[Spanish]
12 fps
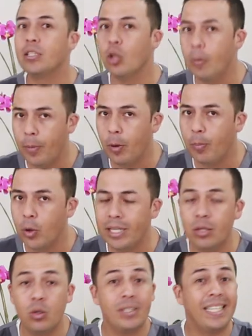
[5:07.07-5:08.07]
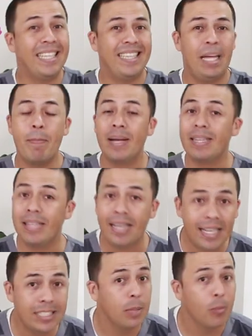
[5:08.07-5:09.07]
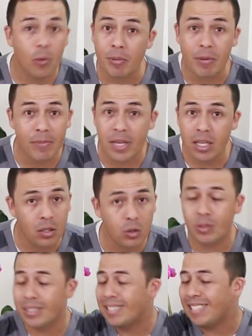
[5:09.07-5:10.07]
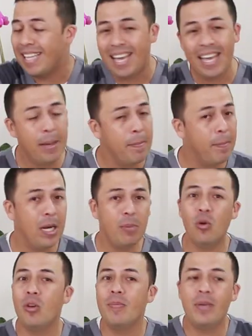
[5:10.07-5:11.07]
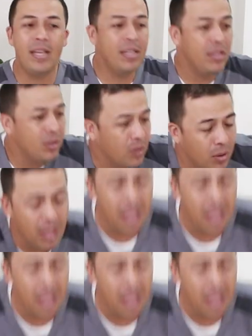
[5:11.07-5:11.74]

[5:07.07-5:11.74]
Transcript: estoy proponiendo es que te mantengas en movimiento, siempre en movimiento.